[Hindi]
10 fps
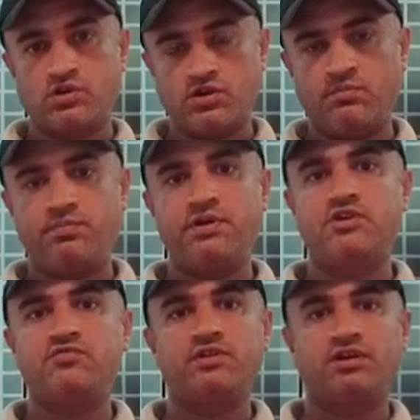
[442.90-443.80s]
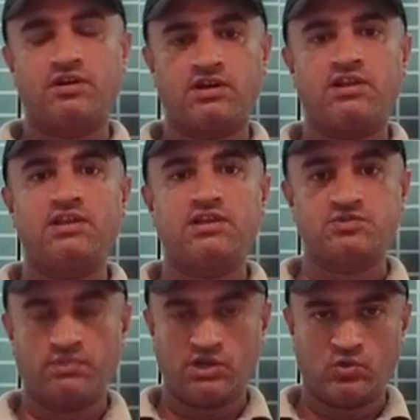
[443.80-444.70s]
टू कम्पीट विद
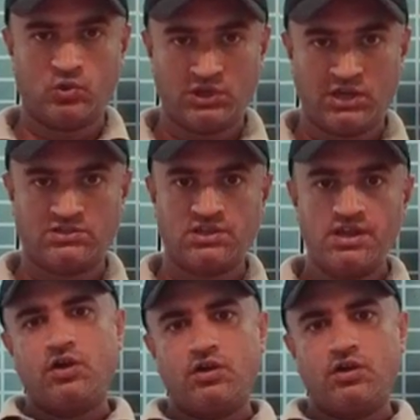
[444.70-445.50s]
अरालियाज मैग्नोलियाज